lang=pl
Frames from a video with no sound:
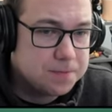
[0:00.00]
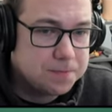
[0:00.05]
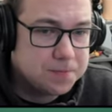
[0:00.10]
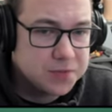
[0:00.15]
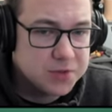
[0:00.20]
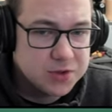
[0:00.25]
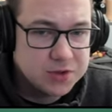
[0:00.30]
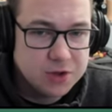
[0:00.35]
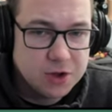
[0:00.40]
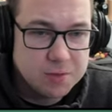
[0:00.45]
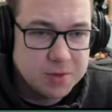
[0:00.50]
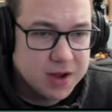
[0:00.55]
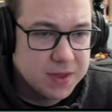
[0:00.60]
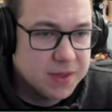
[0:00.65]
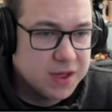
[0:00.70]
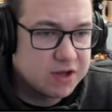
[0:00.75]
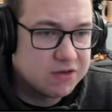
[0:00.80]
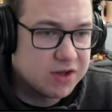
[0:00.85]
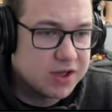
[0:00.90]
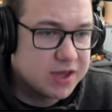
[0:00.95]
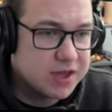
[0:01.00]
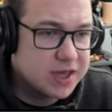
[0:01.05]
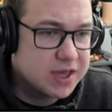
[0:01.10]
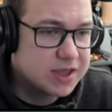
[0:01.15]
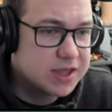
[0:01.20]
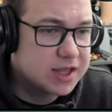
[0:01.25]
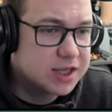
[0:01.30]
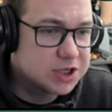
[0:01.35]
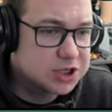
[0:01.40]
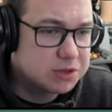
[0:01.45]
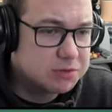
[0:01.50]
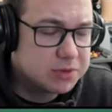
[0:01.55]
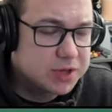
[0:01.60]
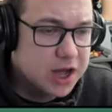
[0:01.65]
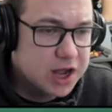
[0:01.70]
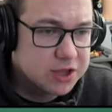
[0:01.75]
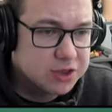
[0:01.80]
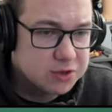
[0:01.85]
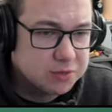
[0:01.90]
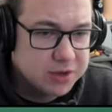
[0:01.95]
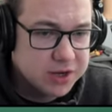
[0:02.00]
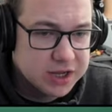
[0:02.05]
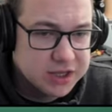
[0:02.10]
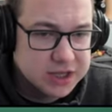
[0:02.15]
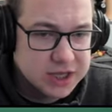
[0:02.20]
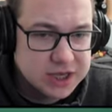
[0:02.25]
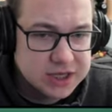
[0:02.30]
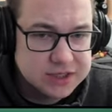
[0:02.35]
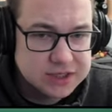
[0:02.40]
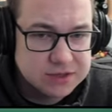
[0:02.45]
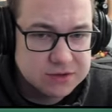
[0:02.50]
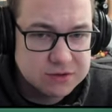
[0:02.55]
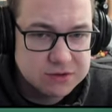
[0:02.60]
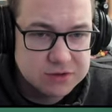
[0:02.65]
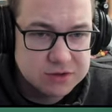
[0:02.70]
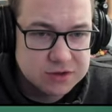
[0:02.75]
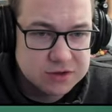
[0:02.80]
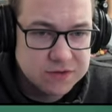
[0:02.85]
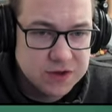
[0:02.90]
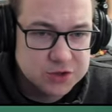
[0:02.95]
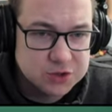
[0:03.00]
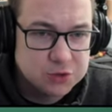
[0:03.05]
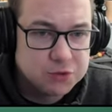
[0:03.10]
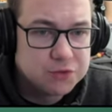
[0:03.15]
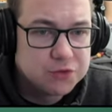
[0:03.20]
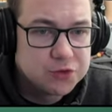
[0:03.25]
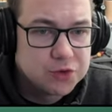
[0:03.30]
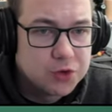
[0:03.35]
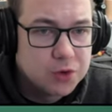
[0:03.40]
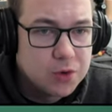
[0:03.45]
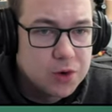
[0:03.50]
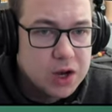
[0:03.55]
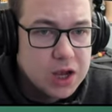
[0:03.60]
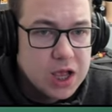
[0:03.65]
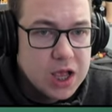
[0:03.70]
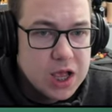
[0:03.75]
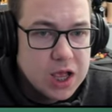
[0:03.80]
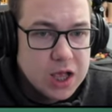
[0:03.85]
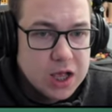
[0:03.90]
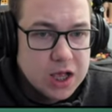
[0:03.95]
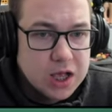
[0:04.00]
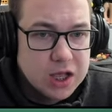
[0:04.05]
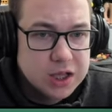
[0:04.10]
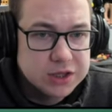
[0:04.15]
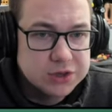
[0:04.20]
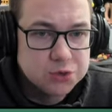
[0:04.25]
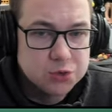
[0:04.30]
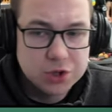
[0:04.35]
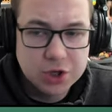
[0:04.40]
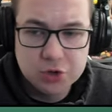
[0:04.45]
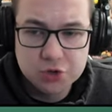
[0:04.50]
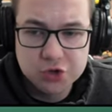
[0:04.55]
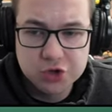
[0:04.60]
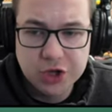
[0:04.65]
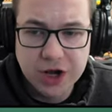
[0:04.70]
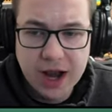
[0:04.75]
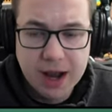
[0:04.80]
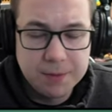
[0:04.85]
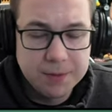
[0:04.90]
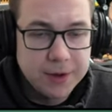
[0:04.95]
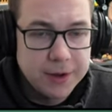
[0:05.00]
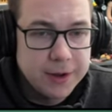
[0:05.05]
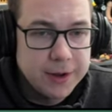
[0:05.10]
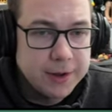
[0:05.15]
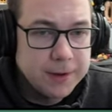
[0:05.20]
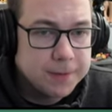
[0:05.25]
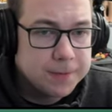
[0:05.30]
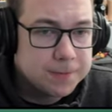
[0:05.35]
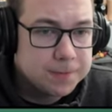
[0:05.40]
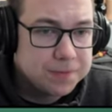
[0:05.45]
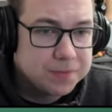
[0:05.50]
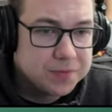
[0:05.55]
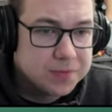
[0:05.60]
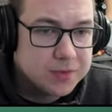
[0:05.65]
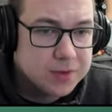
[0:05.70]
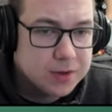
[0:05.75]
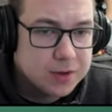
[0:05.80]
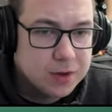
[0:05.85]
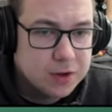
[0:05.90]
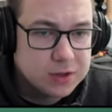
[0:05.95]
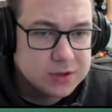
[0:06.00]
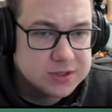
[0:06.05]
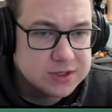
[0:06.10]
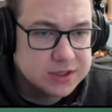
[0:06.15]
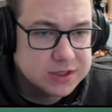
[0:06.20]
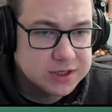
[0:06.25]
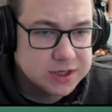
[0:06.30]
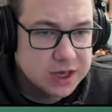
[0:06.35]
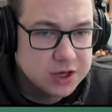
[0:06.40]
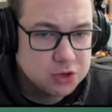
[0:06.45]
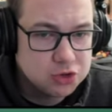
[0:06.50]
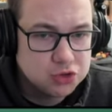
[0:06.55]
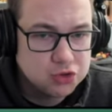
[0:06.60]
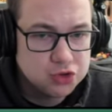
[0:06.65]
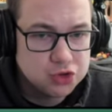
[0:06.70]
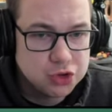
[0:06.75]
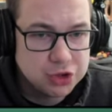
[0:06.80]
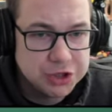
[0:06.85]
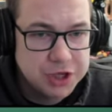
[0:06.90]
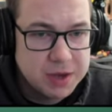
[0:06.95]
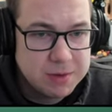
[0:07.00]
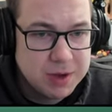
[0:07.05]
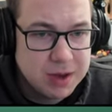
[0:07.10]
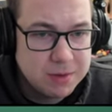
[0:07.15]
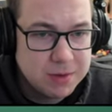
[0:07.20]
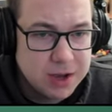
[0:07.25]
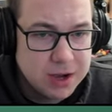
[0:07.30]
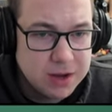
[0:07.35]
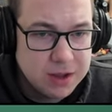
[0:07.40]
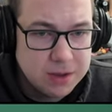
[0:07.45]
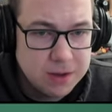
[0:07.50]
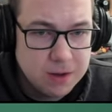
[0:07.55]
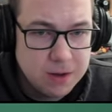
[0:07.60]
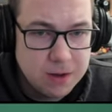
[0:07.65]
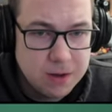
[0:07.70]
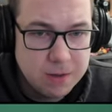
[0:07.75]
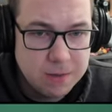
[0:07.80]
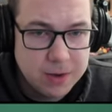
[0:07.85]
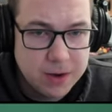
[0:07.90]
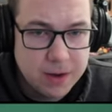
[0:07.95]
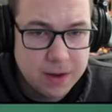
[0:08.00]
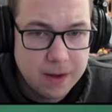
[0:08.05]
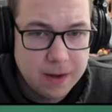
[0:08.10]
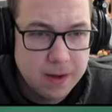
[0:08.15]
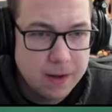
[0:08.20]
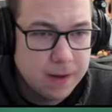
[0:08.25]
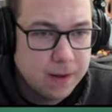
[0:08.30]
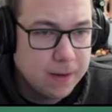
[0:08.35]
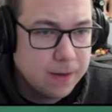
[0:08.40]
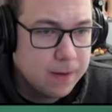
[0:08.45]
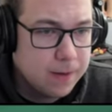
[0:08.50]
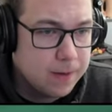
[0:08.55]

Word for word: No dobra, dawaj. Jedna na 7 kart dobierana jest y, twarzą w dół. E, tutaj już gramy. Odsetek jakoś dużo nie mam, ale dobra.